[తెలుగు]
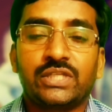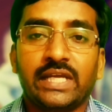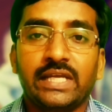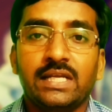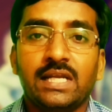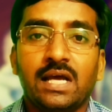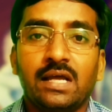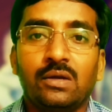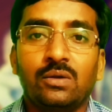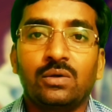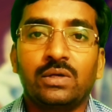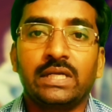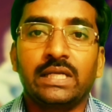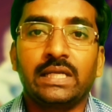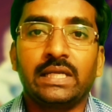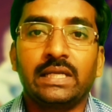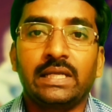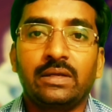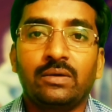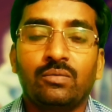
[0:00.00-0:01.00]

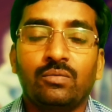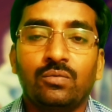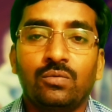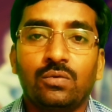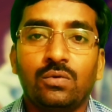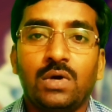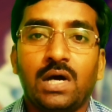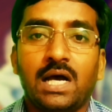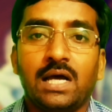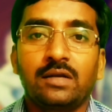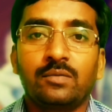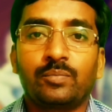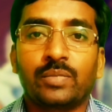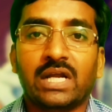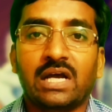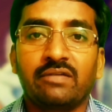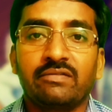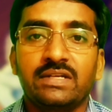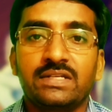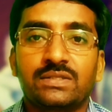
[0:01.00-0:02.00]
చైనాలోని వుహాన్
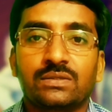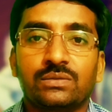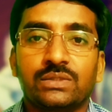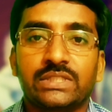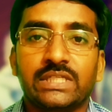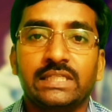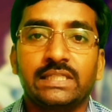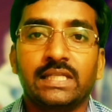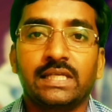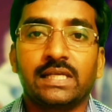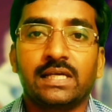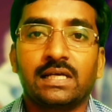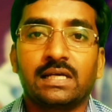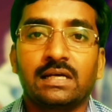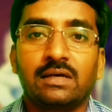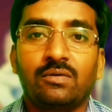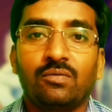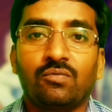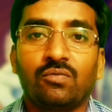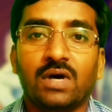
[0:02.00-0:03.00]
ప్రావిన్స్కు చెందిన
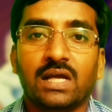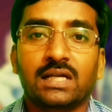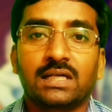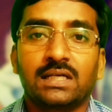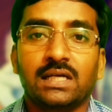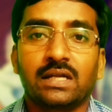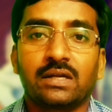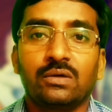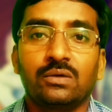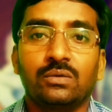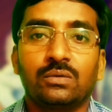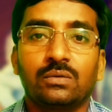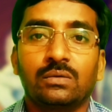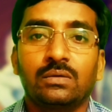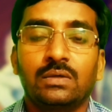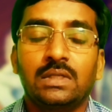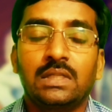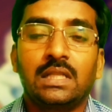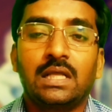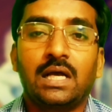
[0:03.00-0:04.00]
వర్కర్లు
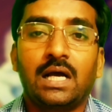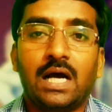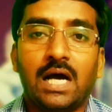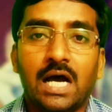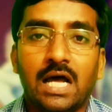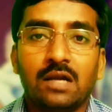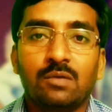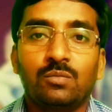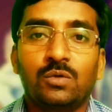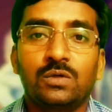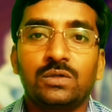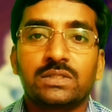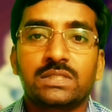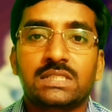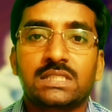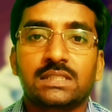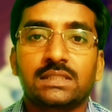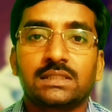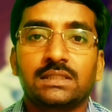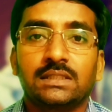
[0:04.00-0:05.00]

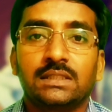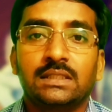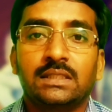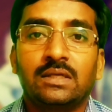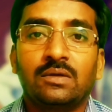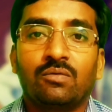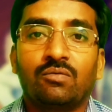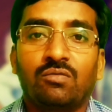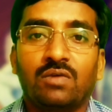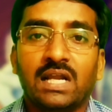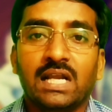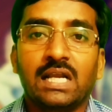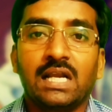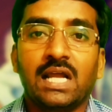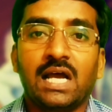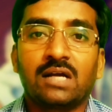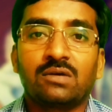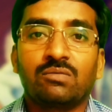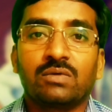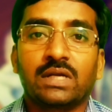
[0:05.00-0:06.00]
ఆల్మోస్ట్ వన్
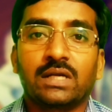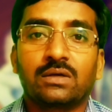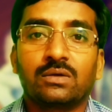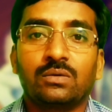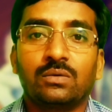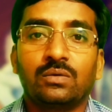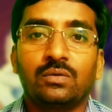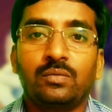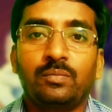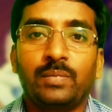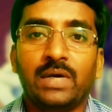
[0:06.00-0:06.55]
లాక్ వరకు